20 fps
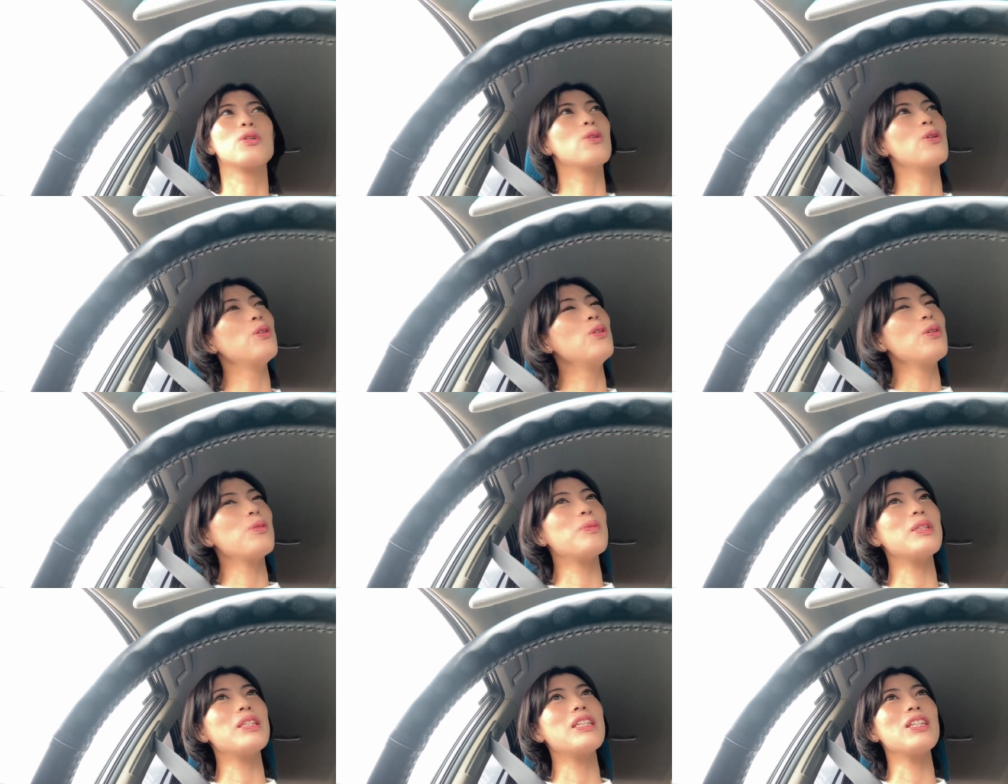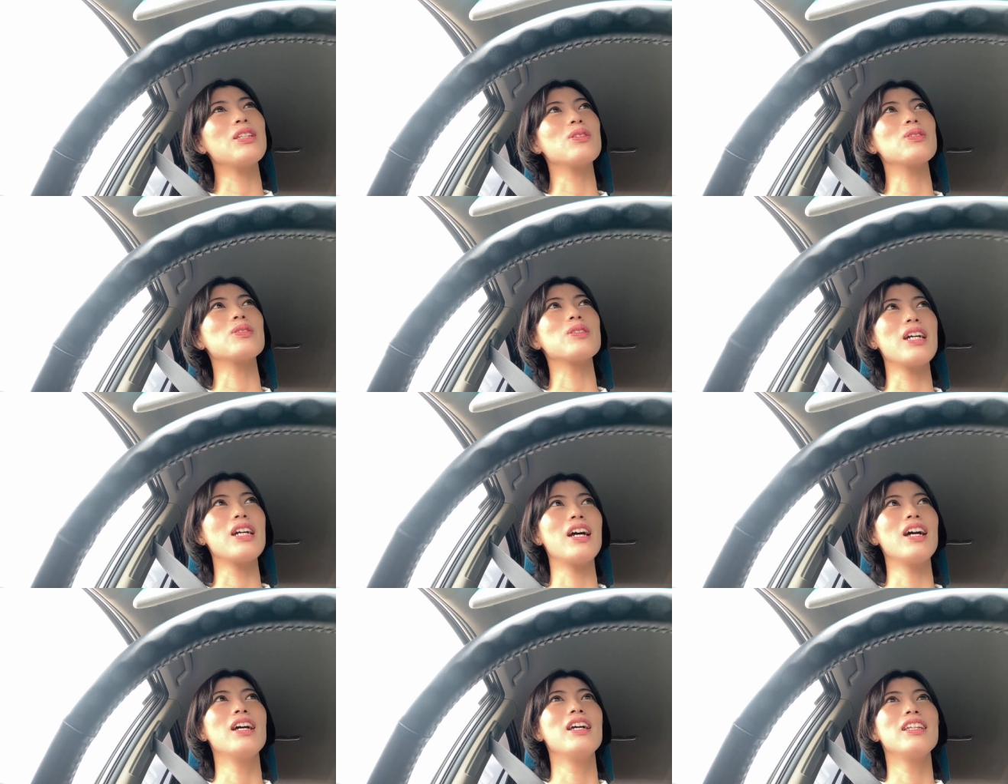好みっていう
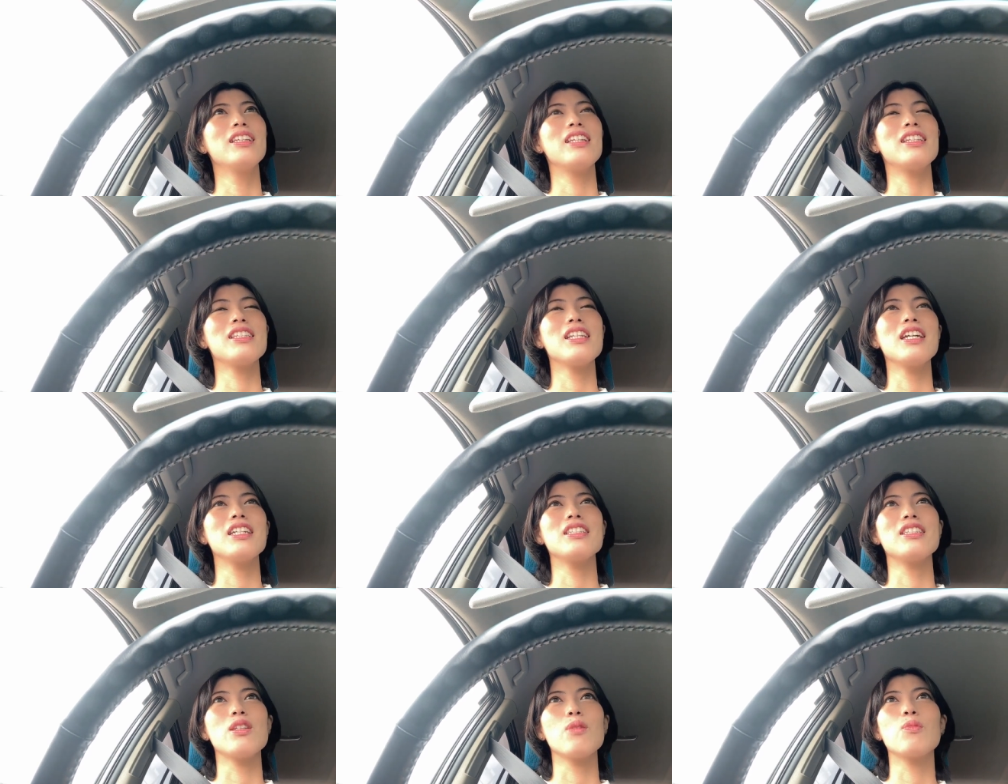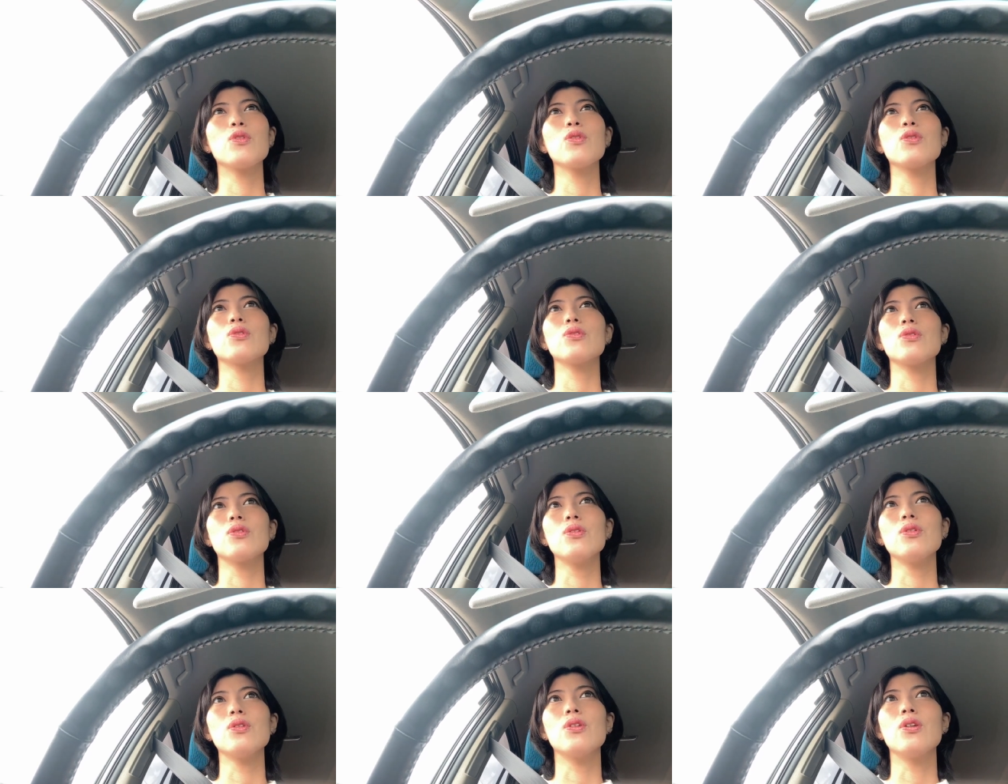かデザインしたもの
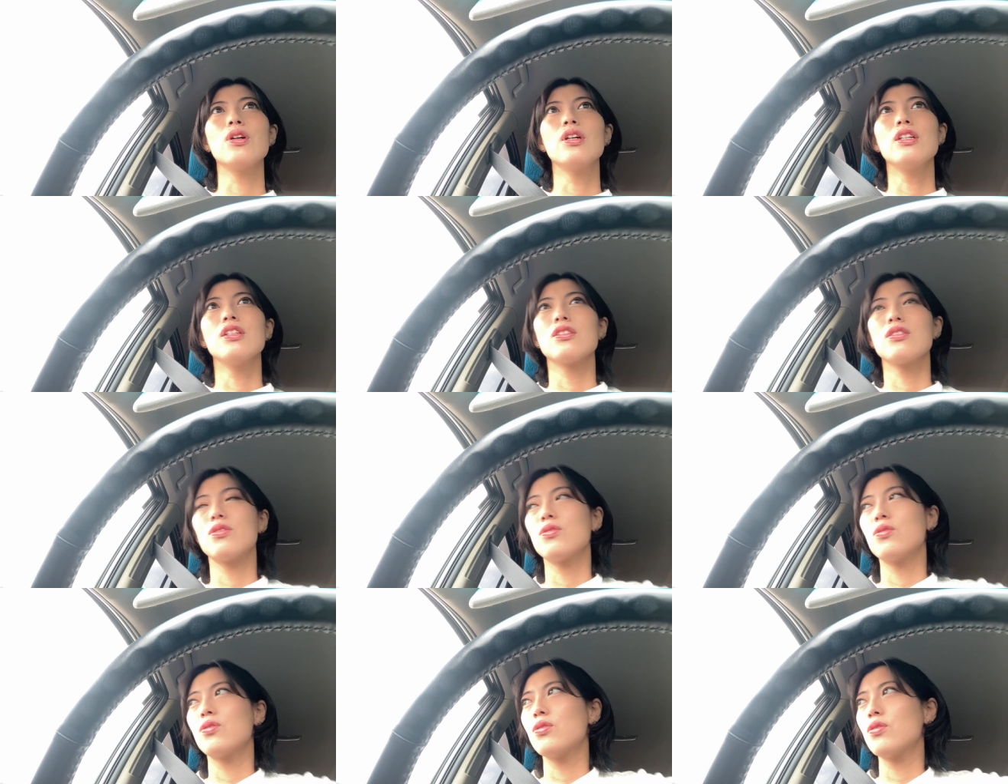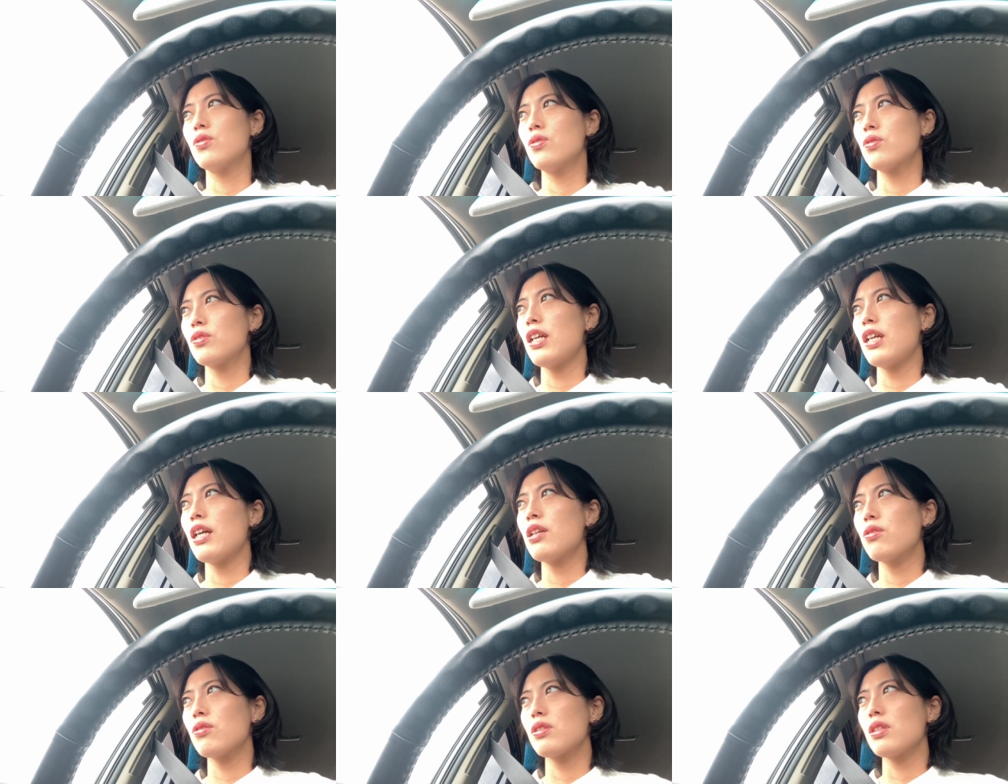とその
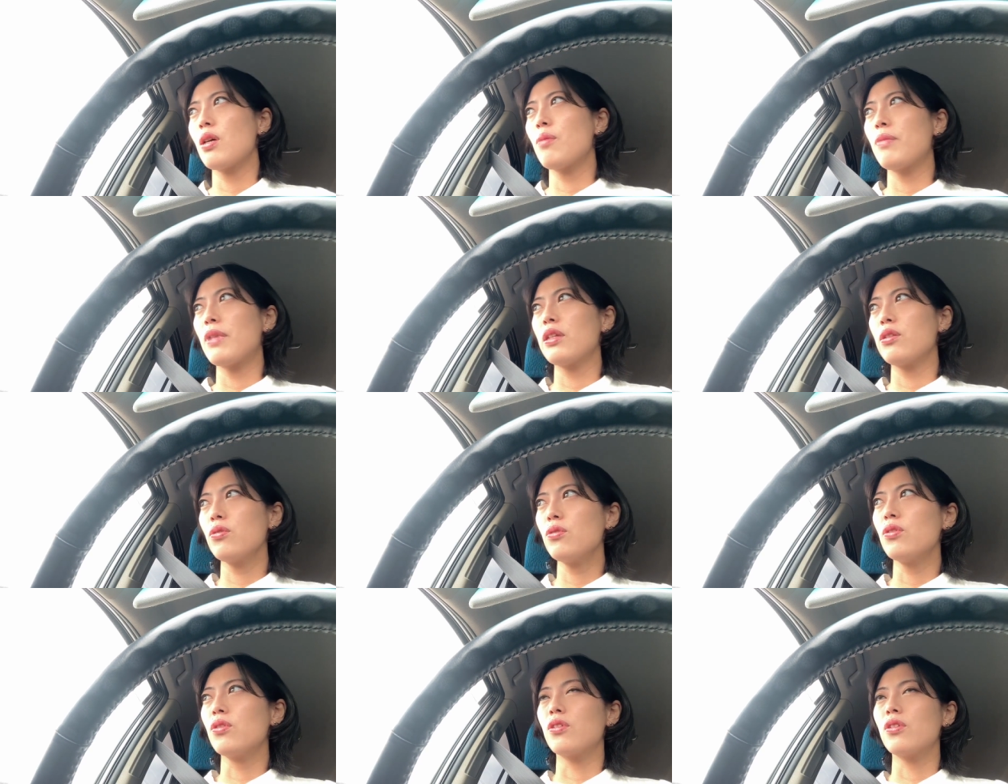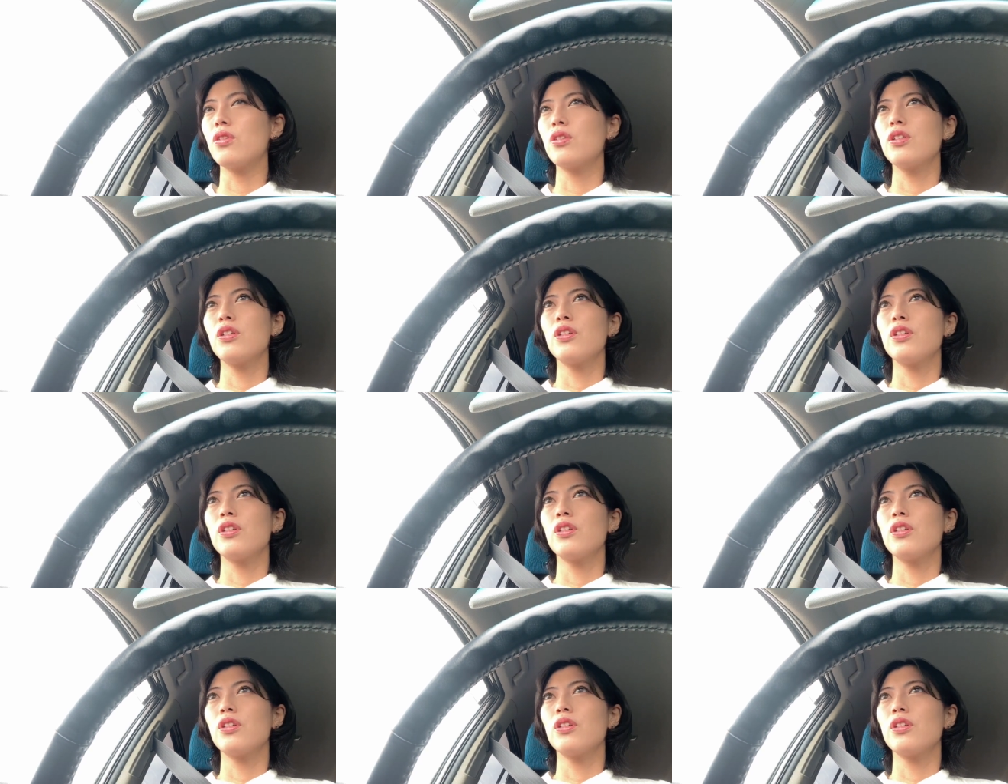クライアント様の